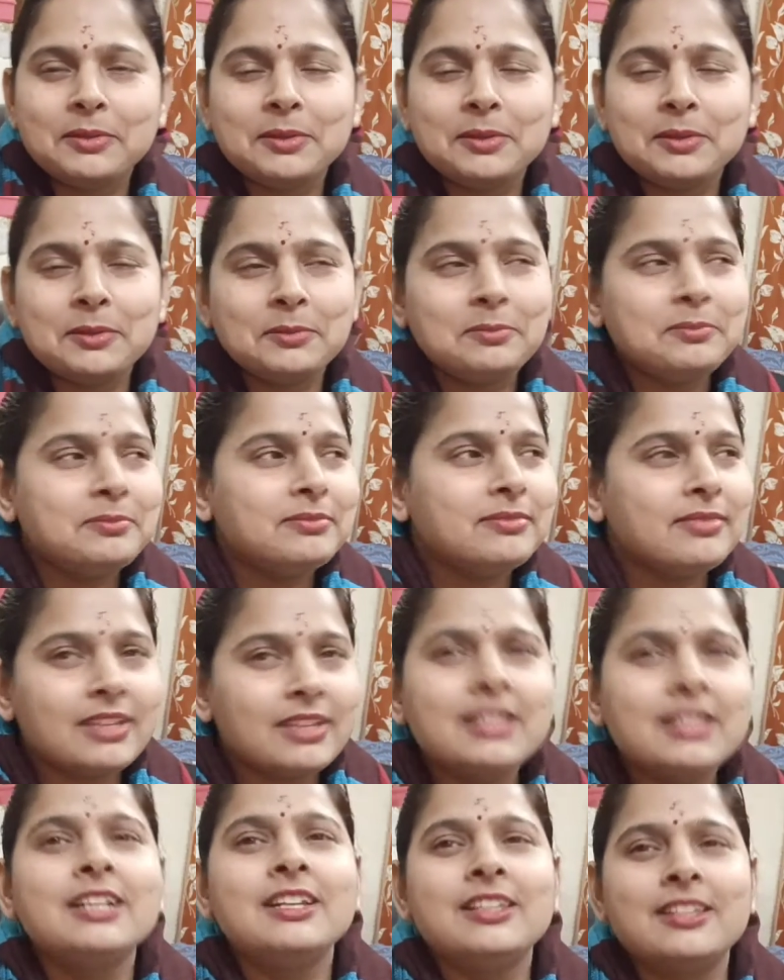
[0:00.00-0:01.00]
मतलब
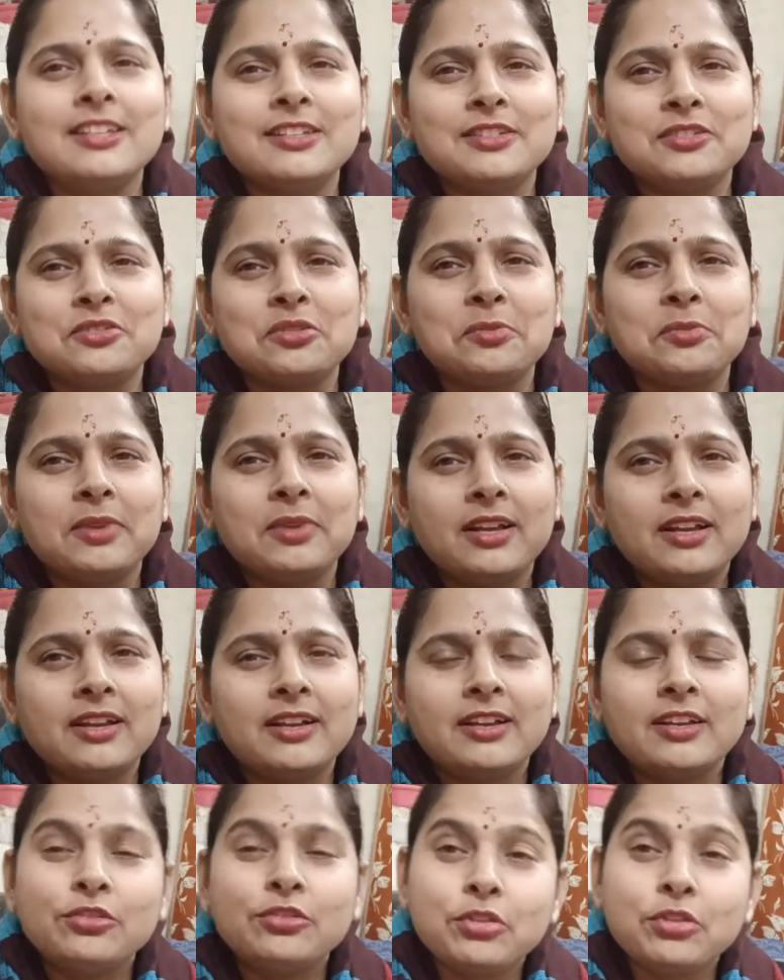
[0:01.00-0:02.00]
इतनी तेज़ धूप निकल
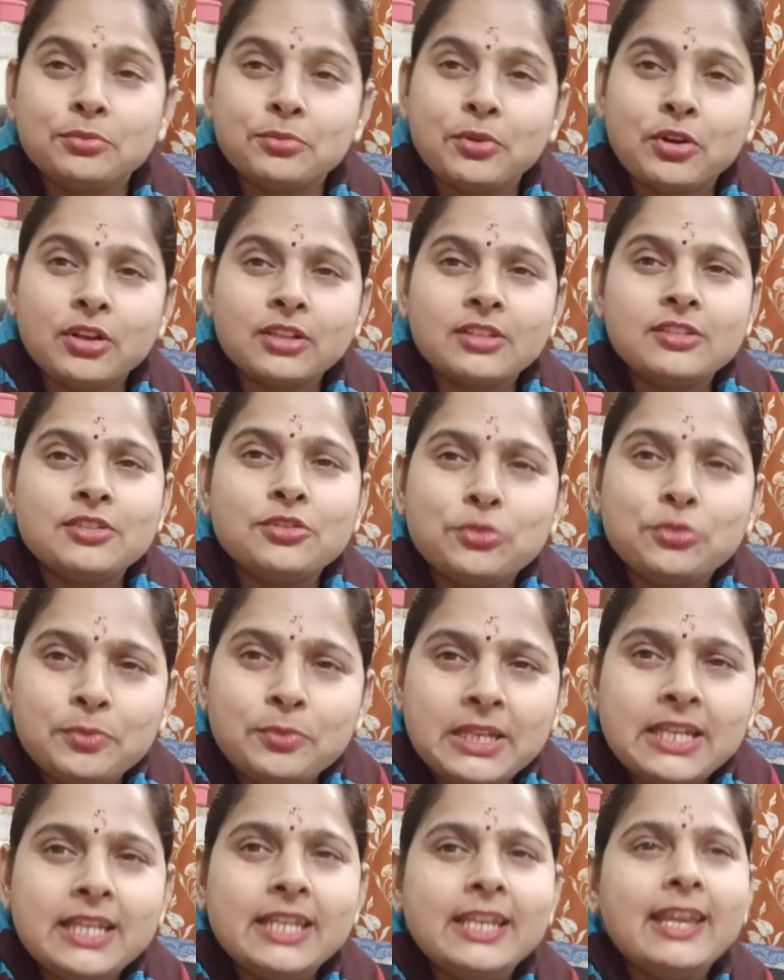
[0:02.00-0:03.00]
रही है तो आज बहुत अच्छी
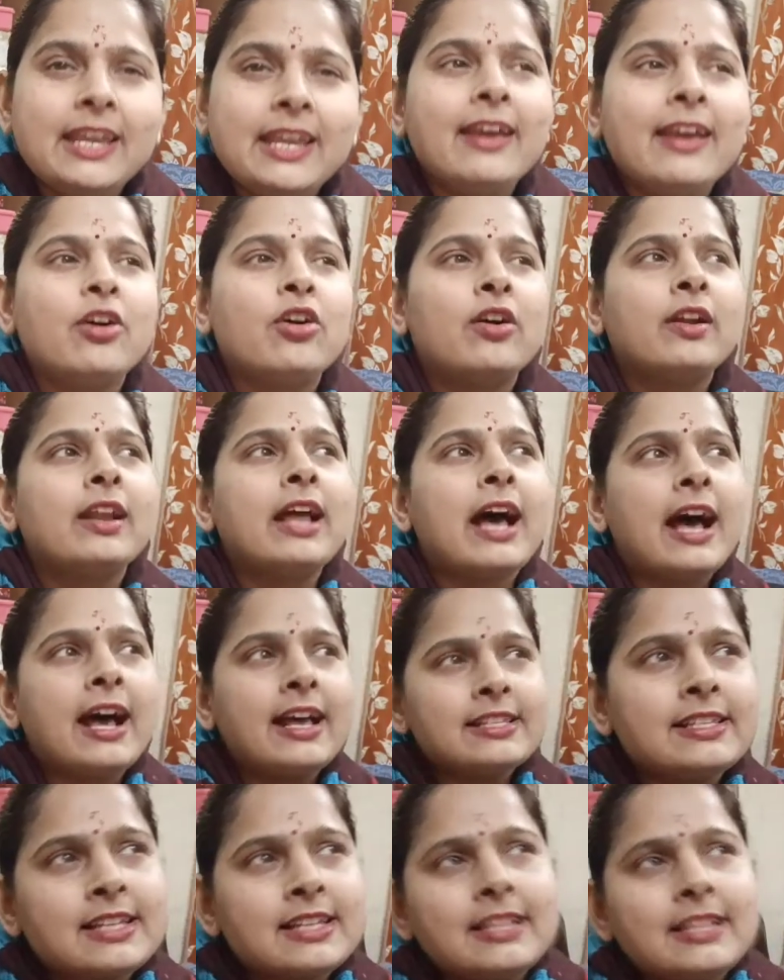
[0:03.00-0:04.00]
धूप निकली है और
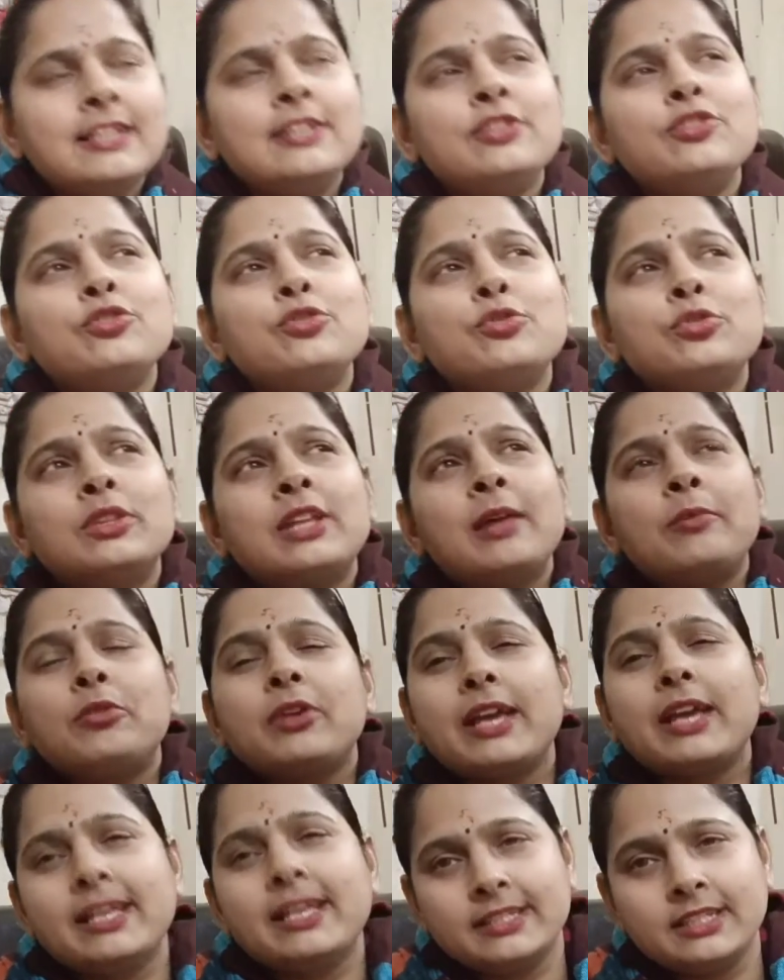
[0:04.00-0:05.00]
आज का दिन जो होता है हम
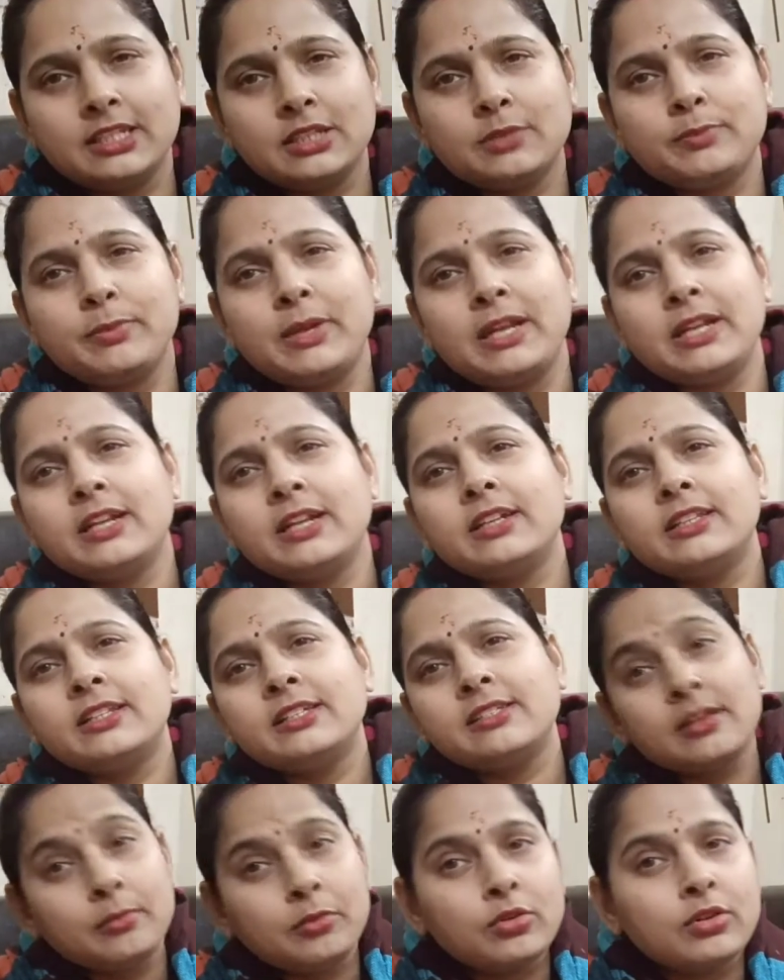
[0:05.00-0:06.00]
लोग ऐसे स्पेंड करते
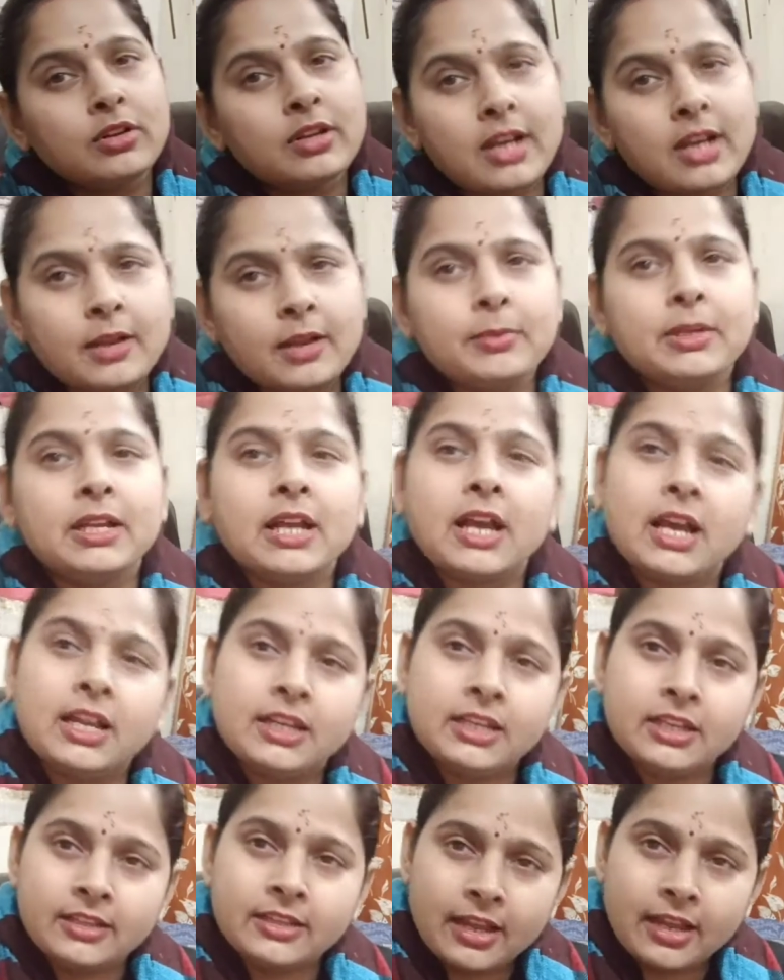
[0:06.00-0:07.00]
जैसे हम लोगों ने खाना पीना खा
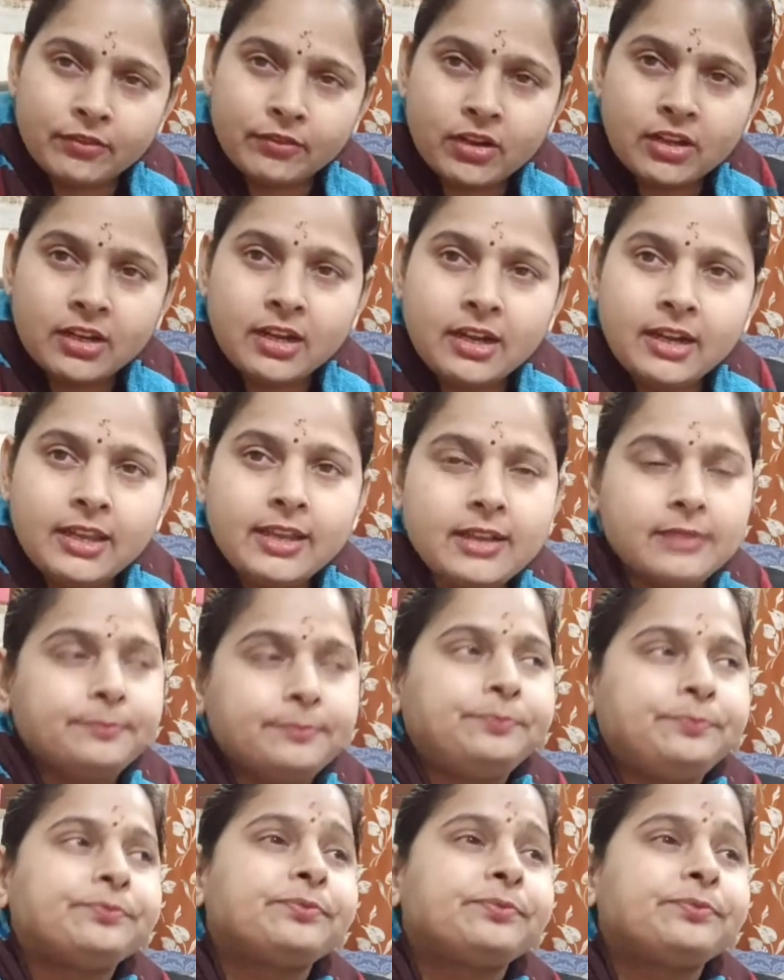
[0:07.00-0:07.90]
लिया दान वान कर लिया